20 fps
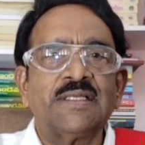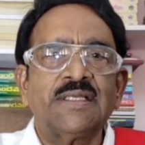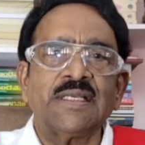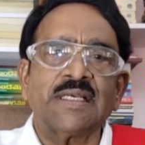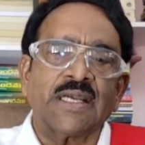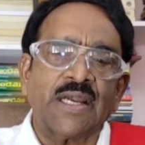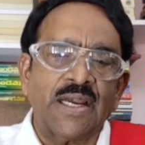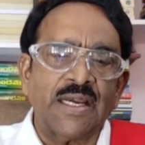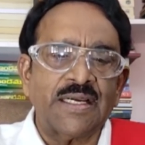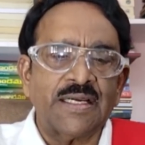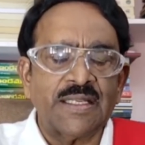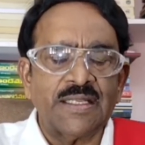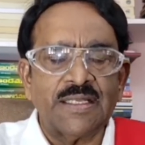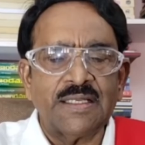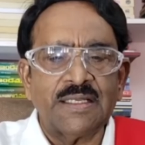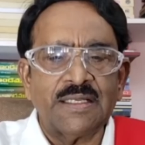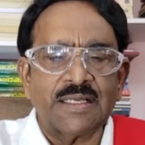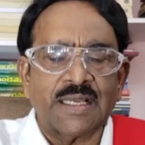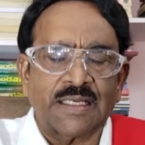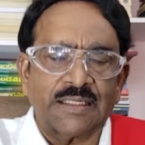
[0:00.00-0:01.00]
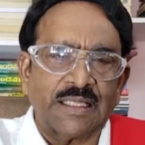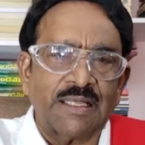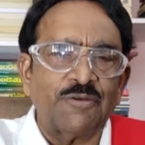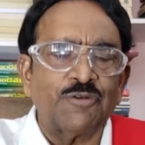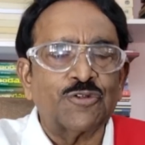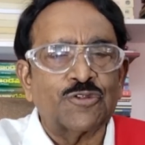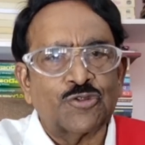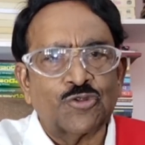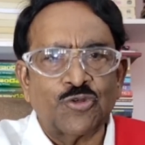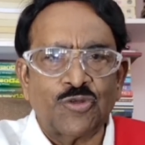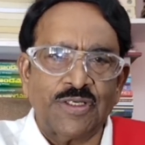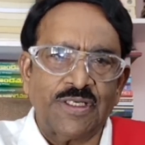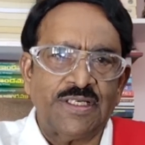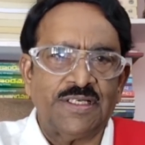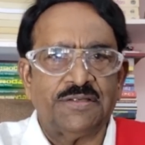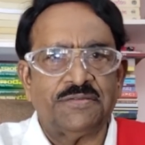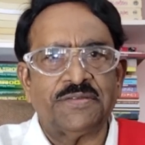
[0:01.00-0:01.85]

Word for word: ఇట్లాంటి కథా వస్తువులండి